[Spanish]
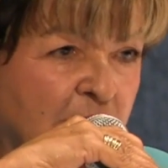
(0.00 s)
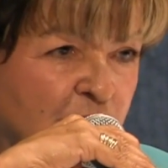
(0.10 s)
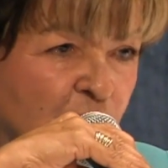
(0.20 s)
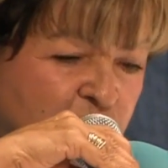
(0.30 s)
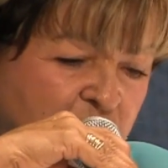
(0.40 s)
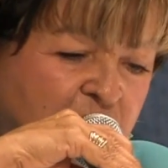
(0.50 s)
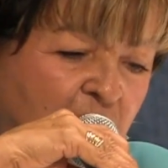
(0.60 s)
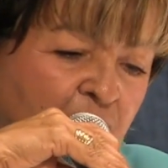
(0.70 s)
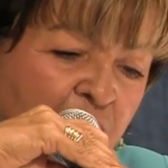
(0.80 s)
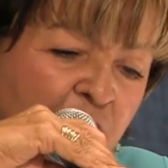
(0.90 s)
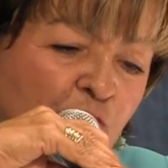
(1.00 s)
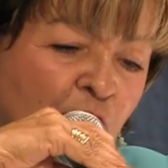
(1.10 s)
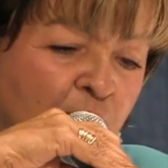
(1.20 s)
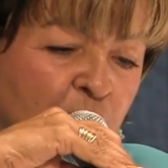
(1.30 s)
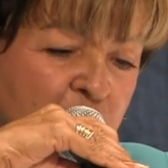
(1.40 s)
Entonces te
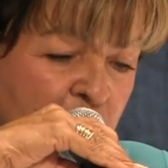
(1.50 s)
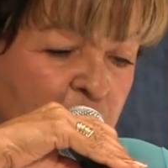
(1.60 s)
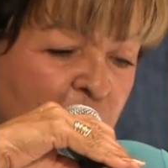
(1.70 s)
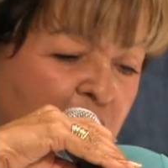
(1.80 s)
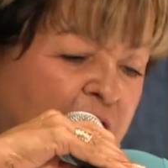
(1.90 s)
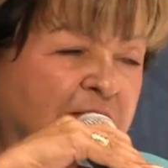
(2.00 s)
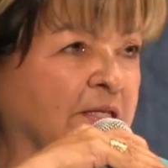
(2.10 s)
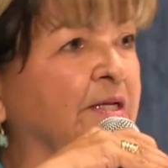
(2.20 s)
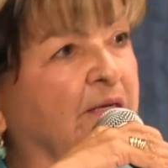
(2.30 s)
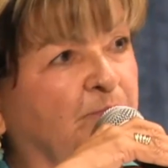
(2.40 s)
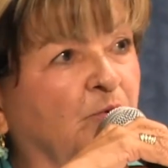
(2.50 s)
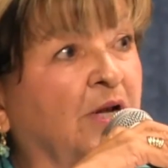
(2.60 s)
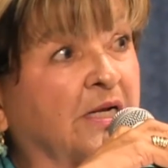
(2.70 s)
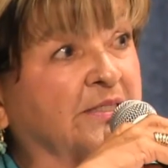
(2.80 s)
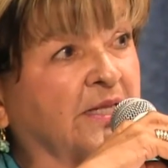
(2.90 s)
invito a votar por la,
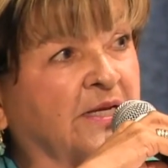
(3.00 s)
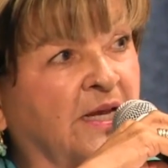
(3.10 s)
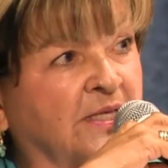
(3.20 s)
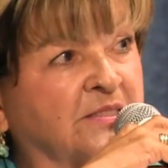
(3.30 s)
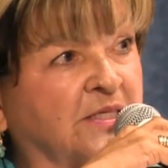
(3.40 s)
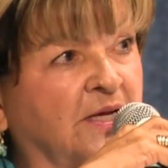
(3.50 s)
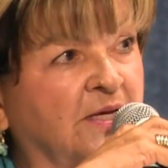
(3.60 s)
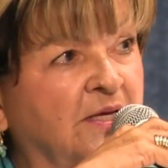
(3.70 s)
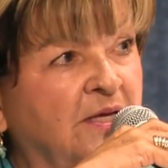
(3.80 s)
alternancia,